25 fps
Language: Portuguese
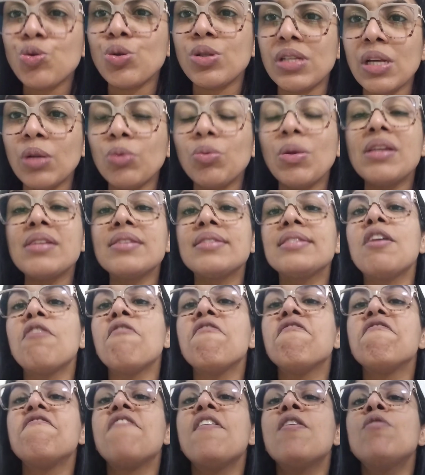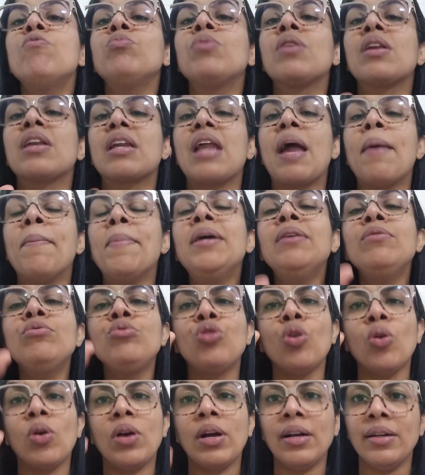dizendo: Eles não vão
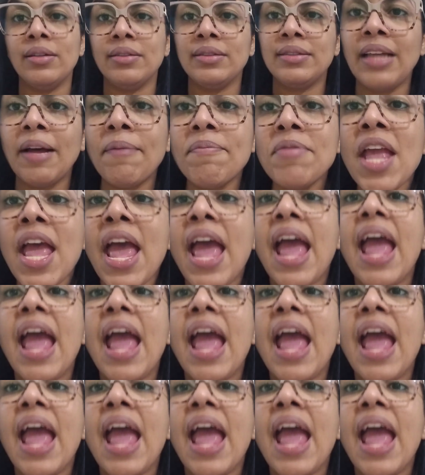ramando canta,